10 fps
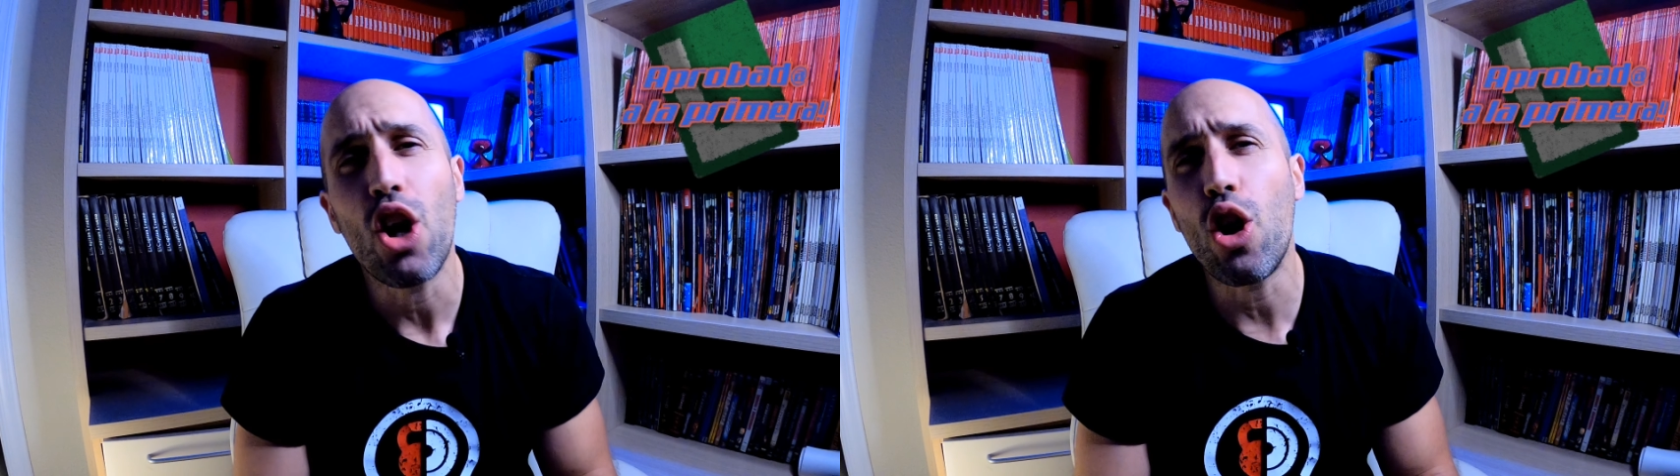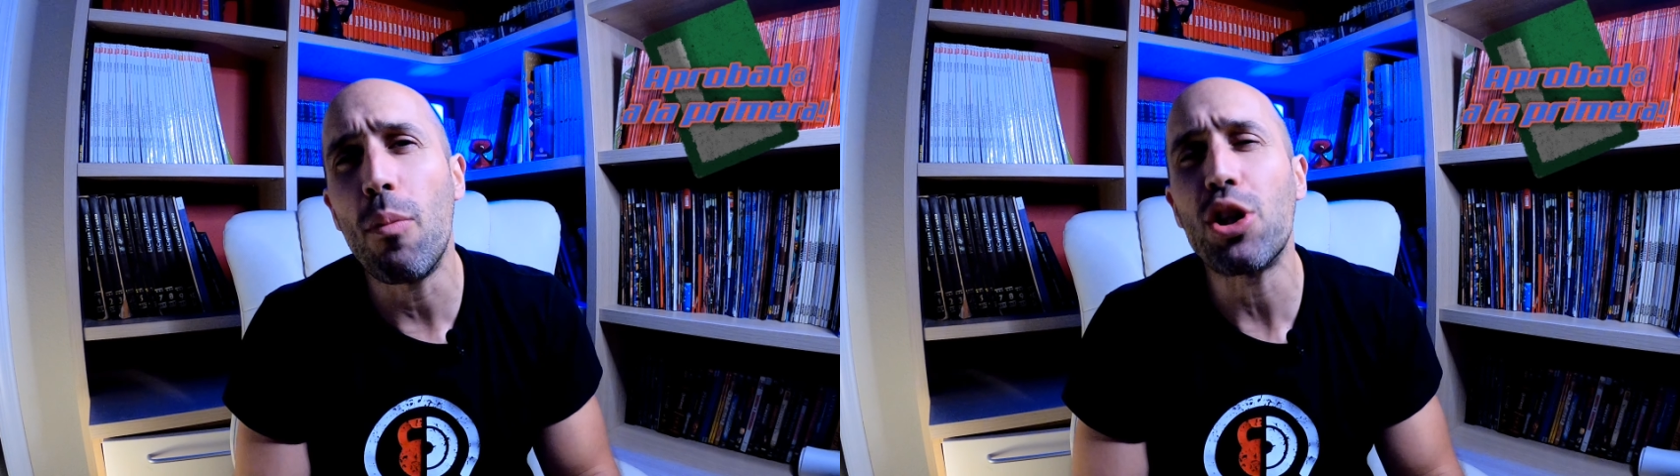
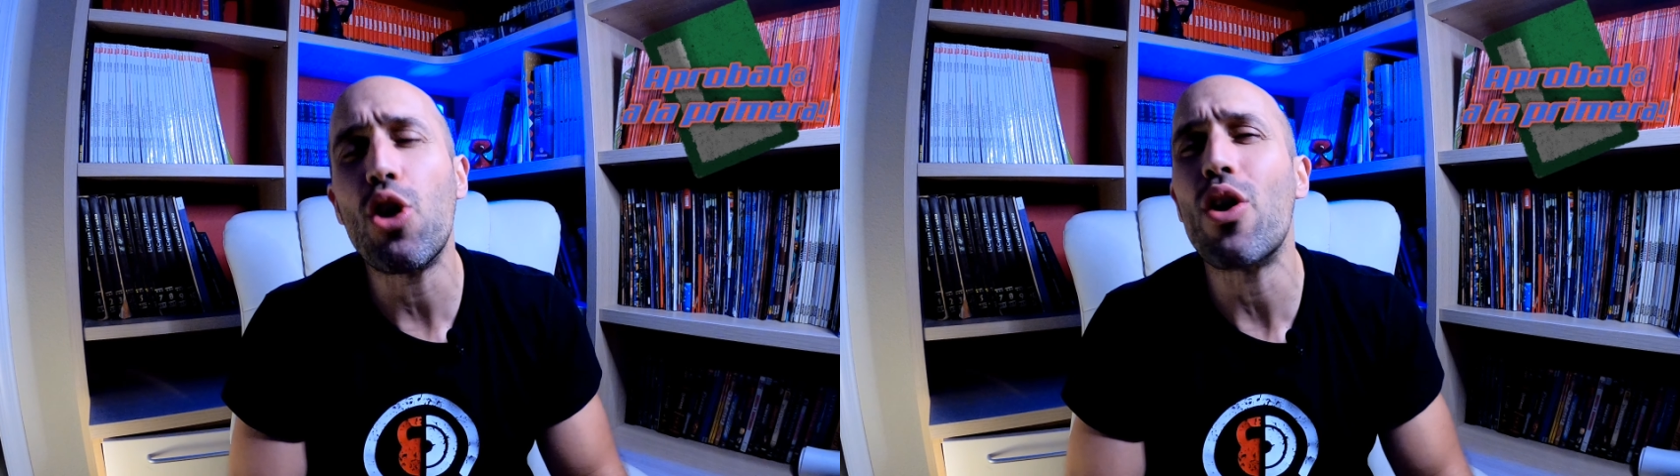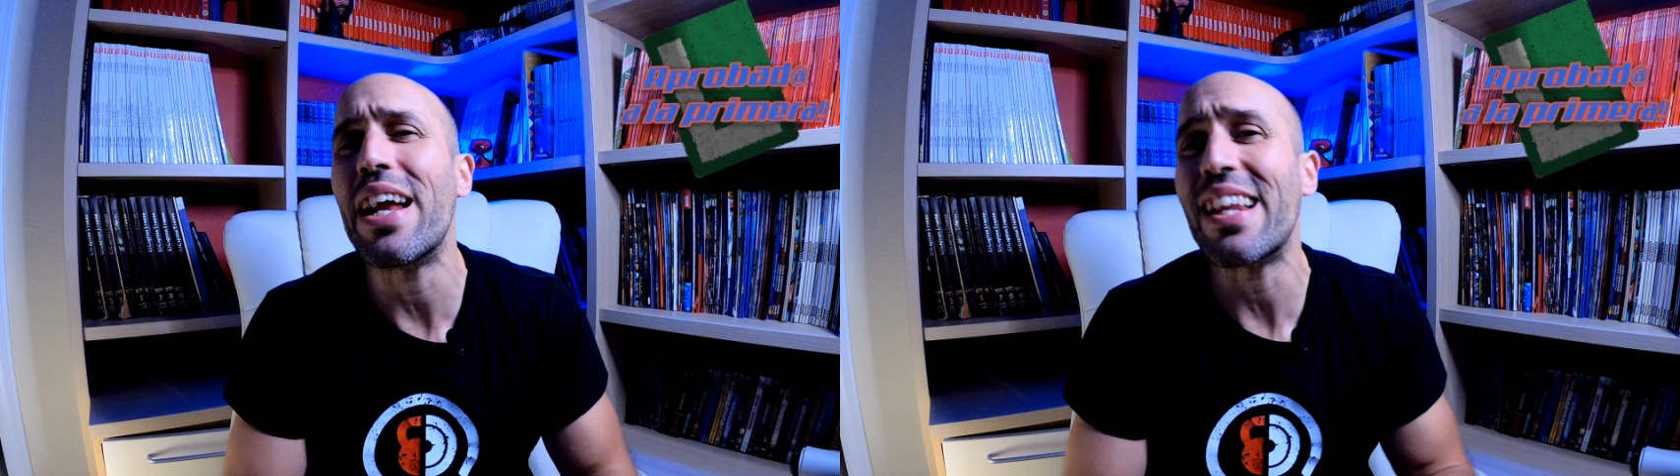cómo
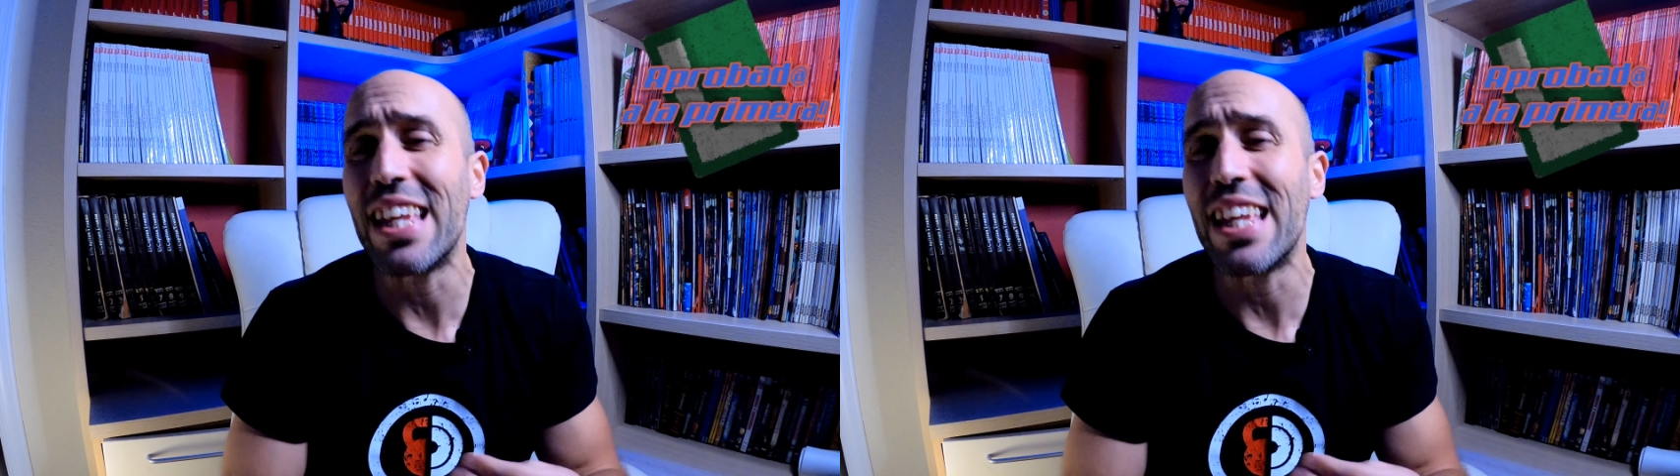tengo que ir